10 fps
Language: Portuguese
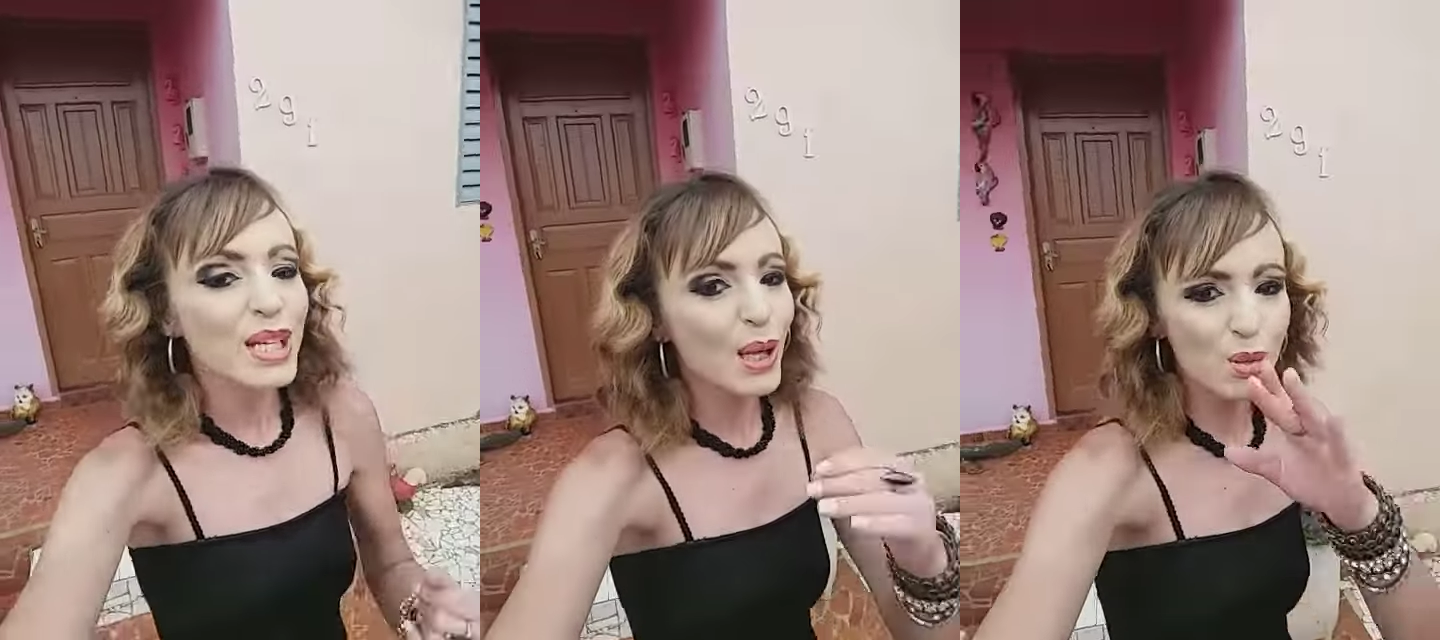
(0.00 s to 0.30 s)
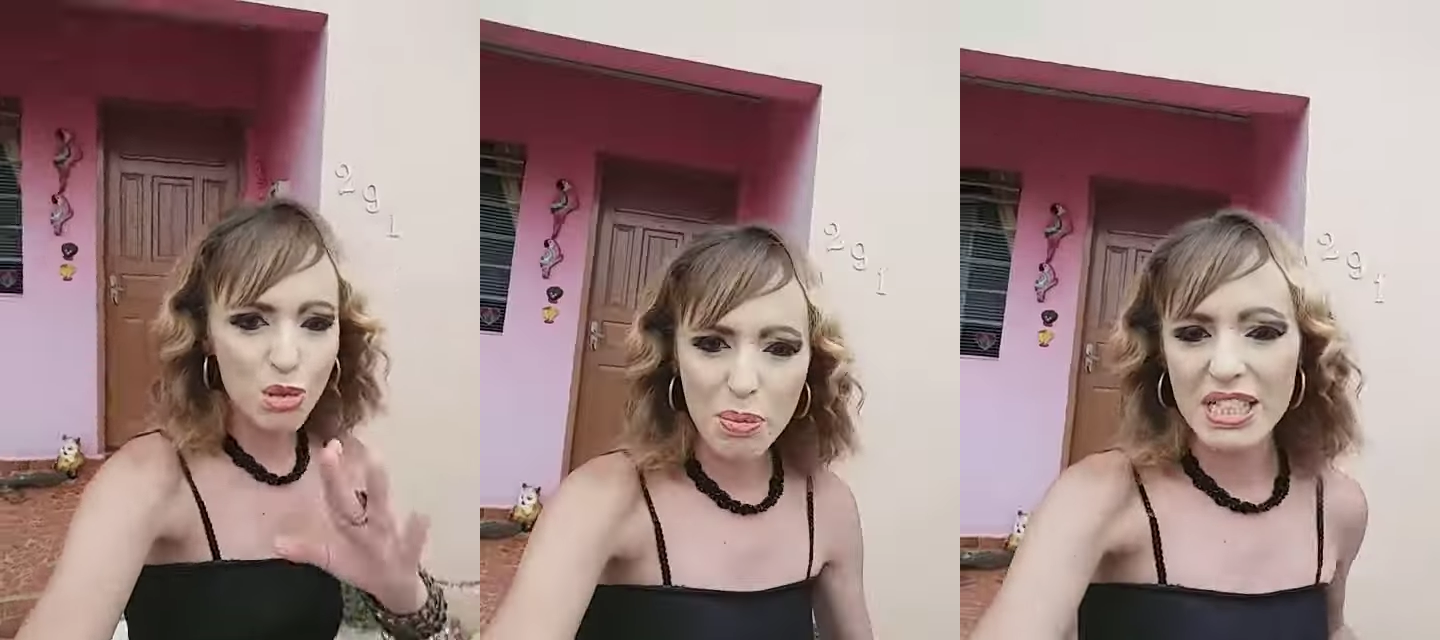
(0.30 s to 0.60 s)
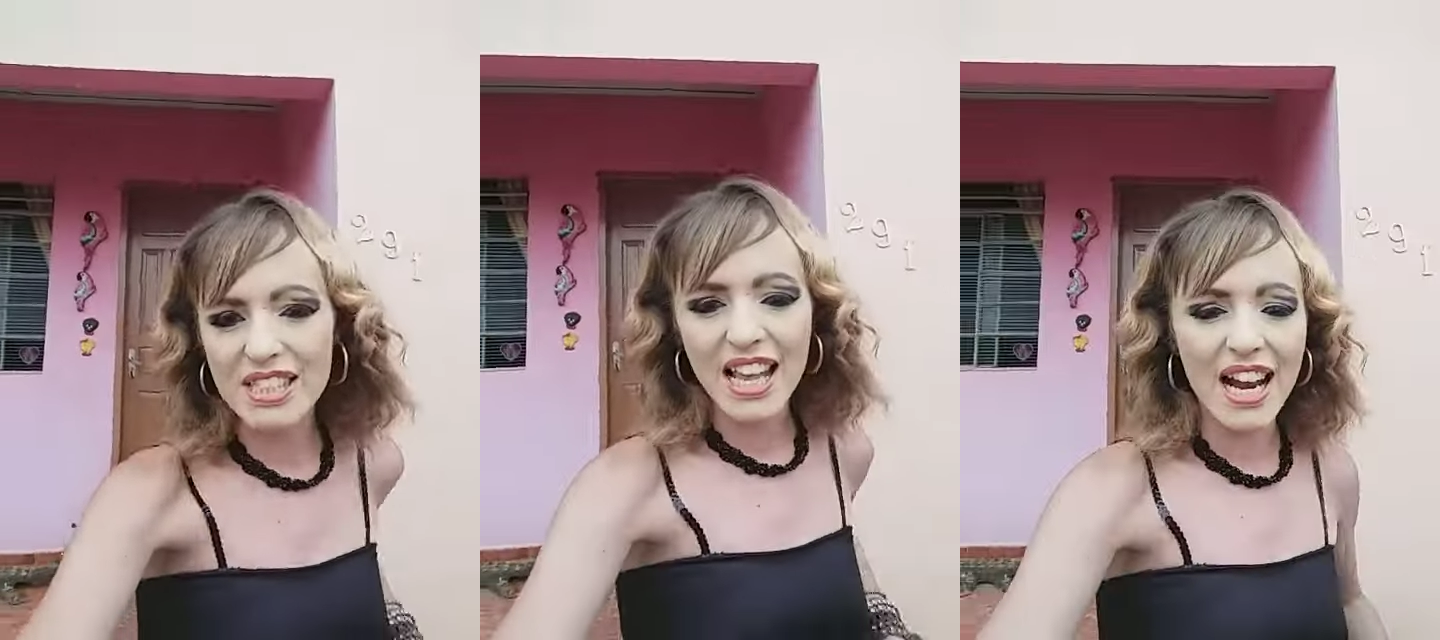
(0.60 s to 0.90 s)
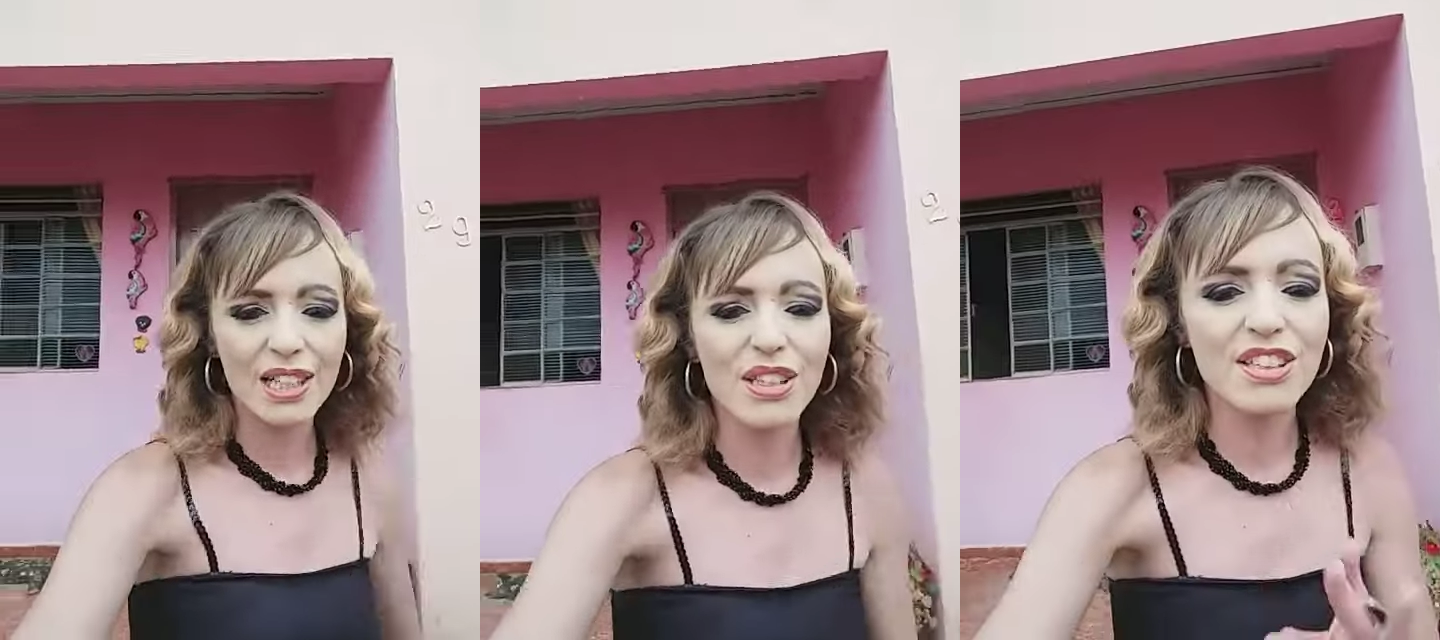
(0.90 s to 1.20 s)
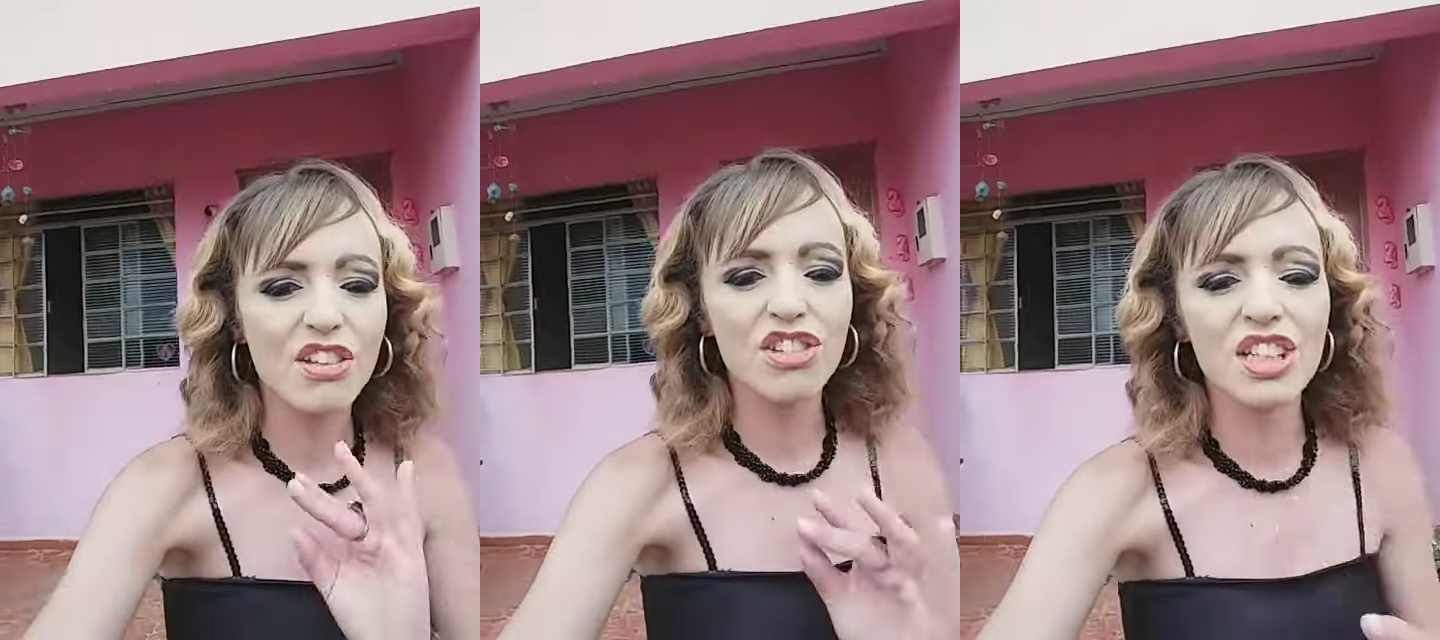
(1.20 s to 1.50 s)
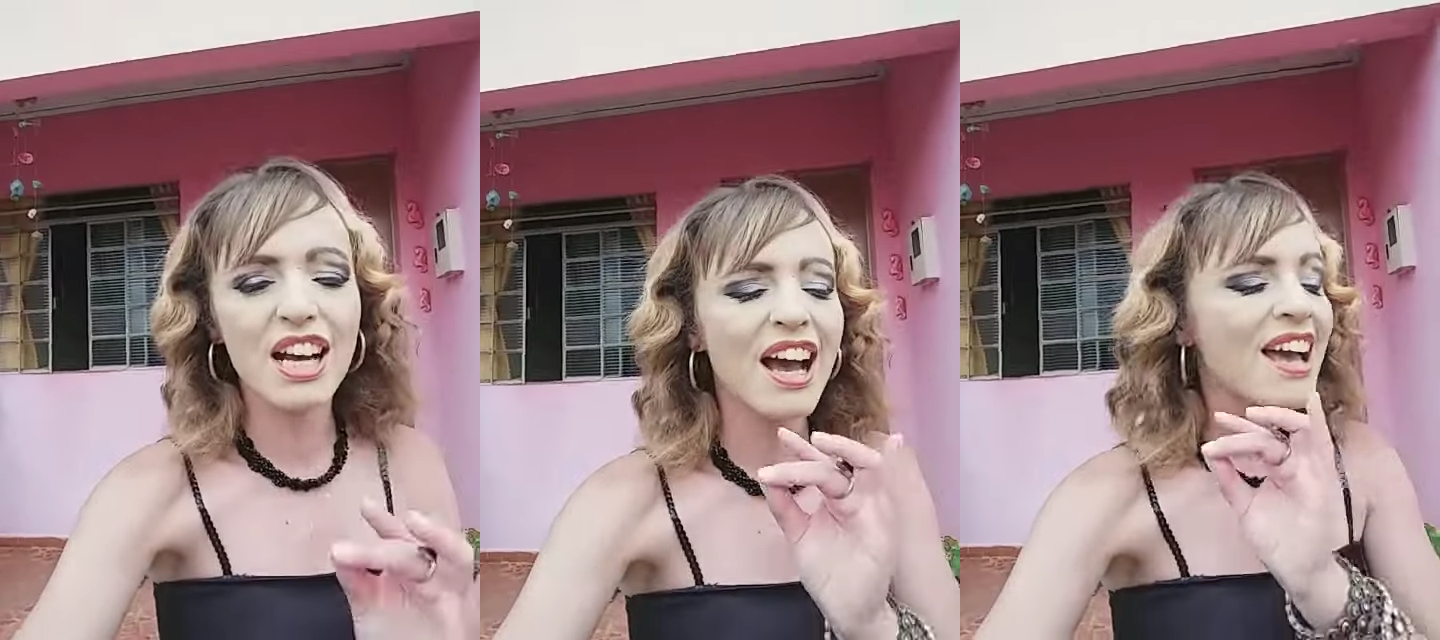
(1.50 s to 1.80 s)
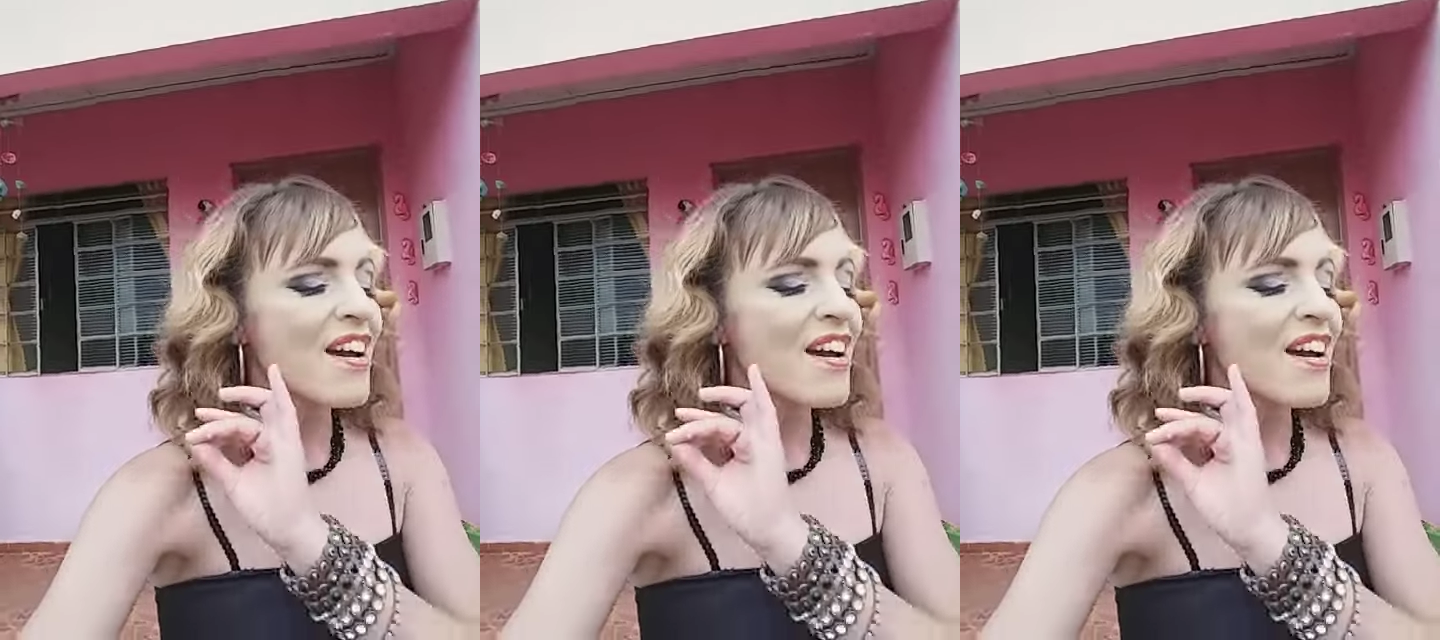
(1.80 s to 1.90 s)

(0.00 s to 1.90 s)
Deu super certo, essa dica